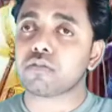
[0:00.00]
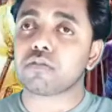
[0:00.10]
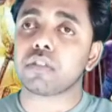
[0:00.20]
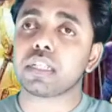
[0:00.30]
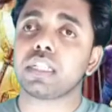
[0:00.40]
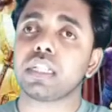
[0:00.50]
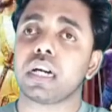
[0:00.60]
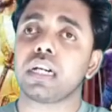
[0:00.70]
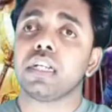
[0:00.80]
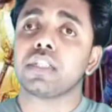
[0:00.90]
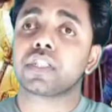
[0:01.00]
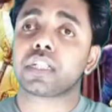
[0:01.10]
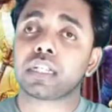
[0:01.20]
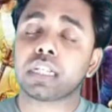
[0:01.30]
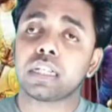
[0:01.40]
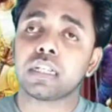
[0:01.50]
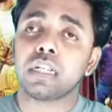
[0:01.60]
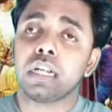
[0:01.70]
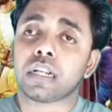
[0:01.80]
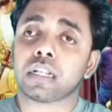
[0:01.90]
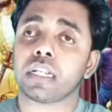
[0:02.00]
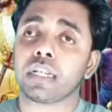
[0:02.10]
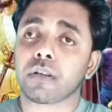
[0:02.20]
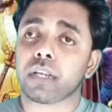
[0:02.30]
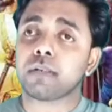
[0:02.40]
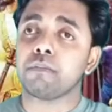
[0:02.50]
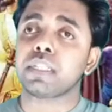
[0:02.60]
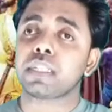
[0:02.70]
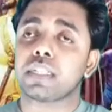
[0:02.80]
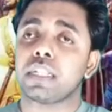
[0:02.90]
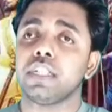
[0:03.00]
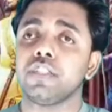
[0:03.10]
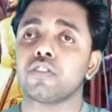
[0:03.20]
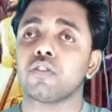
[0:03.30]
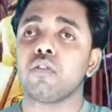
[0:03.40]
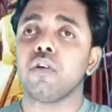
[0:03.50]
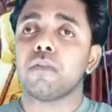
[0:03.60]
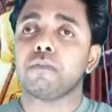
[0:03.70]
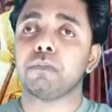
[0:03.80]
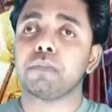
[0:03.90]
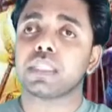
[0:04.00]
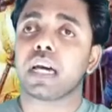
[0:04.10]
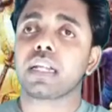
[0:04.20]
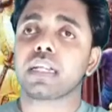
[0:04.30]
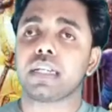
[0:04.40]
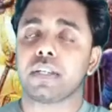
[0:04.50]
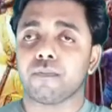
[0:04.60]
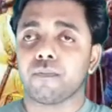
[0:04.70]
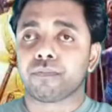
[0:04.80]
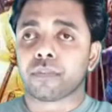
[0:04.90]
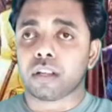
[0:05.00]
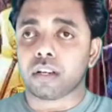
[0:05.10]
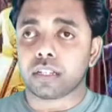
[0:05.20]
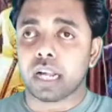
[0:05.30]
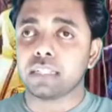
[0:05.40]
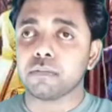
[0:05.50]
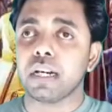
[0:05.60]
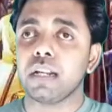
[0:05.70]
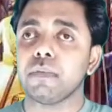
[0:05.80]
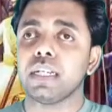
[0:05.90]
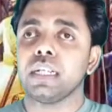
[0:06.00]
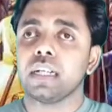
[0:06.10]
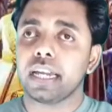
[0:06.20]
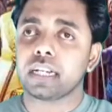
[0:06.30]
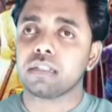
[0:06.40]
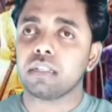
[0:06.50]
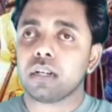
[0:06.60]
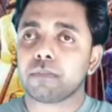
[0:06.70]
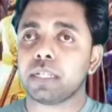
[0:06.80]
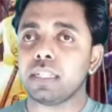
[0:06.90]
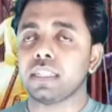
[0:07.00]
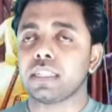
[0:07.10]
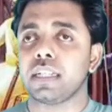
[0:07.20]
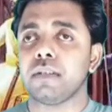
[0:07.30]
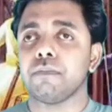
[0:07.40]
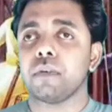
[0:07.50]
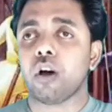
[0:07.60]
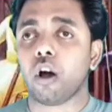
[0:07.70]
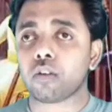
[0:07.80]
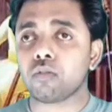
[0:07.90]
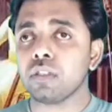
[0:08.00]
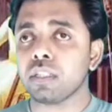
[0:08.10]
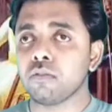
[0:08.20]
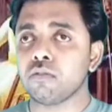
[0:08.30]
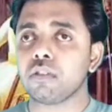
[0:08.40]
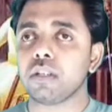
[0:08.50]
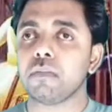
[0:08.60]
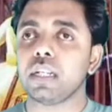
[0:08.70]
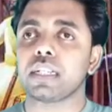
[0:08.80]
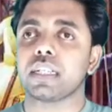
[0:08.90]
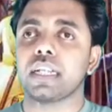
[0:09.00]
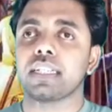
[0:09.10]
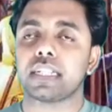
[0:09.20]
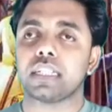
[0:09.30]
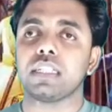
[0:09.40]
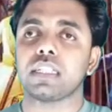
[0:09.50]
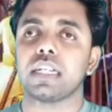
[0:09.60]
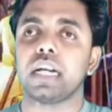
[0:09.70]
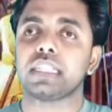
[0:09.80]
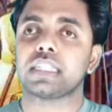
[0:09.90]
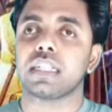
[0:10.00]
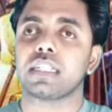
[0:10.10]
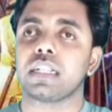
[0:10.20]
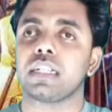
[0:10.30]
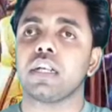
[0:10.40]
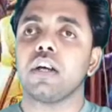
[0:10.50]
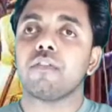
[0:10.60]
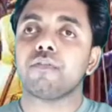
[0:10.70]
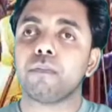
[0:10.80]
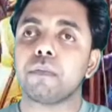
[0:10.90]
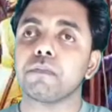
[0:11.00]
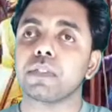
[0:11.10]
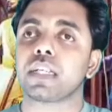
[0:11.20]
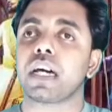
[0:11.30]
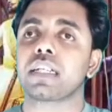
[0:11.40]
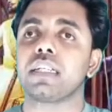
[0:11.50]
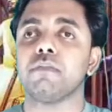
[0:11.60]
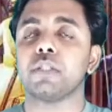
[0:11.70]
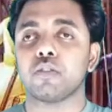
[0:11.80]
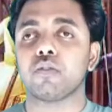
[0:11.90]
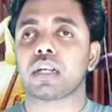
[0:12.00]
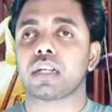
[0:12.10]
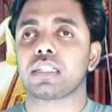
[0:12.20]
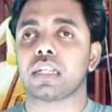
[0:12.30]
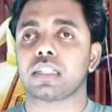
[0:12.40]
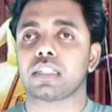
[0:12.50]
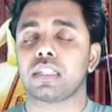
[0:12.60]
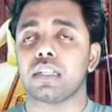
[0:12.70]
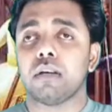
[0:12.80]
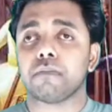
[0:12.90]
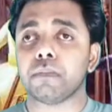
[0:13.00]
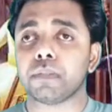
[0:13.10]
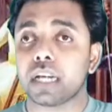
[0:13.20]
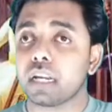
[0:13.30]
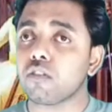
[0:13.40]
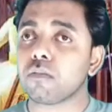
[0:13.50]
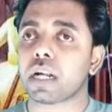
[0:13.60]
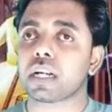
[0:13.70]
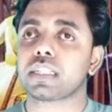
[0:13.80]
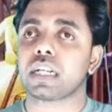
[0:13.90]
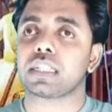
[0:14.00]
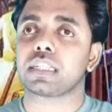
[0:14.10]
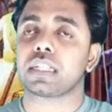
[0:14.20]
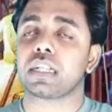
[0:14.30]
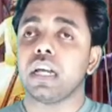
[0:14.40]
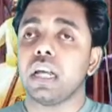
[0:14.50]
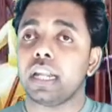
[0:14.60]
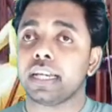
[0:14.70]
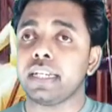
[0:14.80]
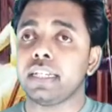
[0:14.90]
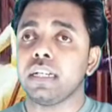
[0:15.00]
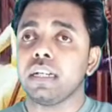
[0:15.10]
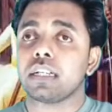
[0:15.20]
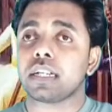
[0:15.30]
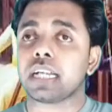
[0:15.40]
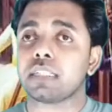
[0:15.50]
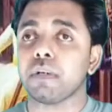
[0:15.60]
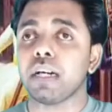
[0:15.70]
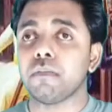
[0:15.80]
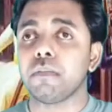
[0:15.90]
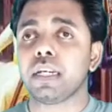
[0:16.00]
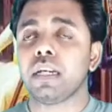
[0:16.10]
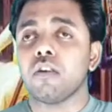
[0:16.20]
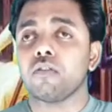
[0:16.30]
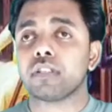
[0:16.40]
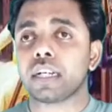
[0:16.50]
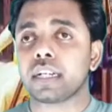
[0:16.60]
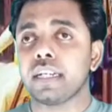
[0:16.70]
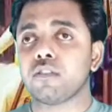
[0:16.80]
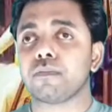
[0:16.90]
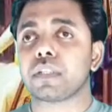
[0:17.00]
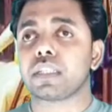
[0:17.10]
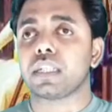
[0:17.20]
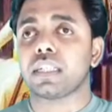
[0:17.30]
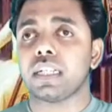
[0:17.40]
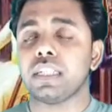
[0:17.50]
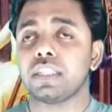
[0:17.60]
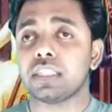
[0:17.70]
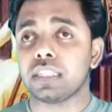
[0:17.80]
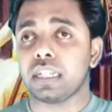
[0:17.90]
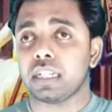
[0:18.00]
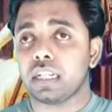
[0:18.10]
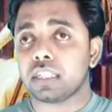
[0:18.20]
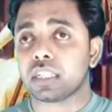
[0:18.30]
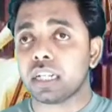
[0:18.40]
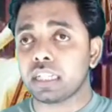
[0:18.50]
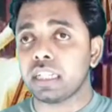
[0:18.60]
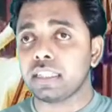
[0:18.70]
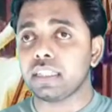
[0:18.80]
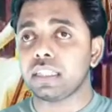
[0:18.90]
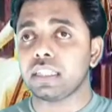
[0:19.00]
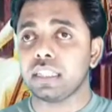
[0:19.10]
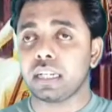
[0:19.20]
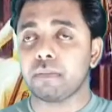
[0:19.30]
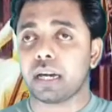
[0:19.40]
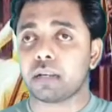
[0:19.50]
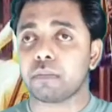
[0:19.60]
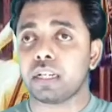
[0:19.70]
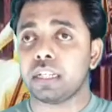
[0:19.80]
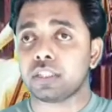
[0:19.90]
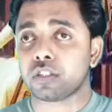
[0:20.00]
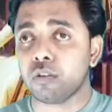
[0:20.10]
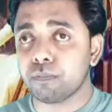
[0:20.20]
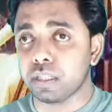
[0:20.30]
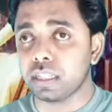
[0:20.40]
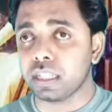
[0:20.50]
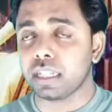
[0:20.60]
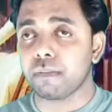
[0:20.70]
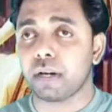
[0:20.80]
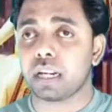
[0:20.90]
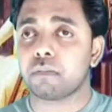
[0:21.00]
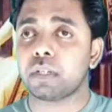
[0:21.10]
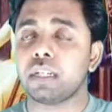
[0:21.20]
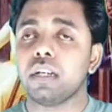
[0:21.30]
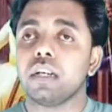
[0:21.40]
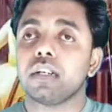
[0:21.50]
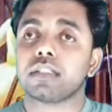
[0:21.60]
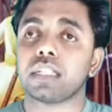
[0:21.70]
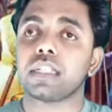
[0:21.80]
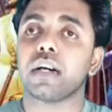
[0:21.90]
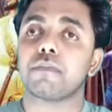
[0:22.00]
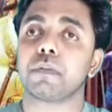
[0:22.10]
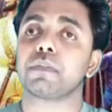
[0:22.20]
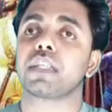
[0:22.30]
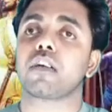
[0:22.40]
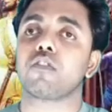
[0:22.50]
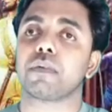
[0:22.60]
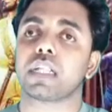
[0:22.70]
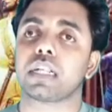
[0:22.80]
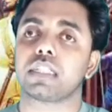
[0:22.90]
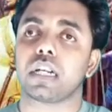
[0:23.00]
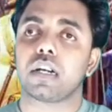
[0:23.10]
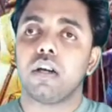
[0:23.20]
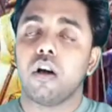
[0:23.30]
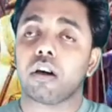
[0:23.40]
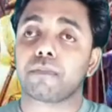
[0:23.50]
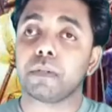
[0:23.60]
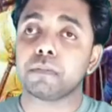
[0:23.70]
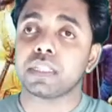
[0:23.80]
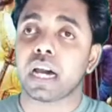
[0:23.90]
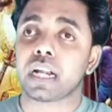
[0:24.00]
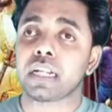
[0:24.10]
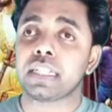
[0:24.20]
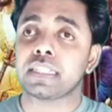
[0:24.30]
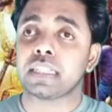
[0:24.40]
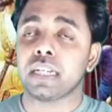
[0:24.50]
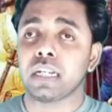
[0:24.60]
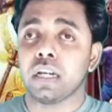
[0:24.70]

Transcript: उन्होंने किया चड़क के के एक मित्र थे जो बिम्बिसार के राजमहल में एक पंडित थे और उनसे उन्होंने मिल के एक षड्यंत्र किया जिसके तहत वो बिम्बिसार की मृत्यु करना चाहते थे बिम्बिसार को मारना चाहते थे लेकिन राजमहल में उनके कई गुप्तचर थे जिसने चणक की इस नीति के बारे में इस गुप्त नीति के बारे में सीधा बिम्बिसार को बता दिया और बिम्बिसार ने इसके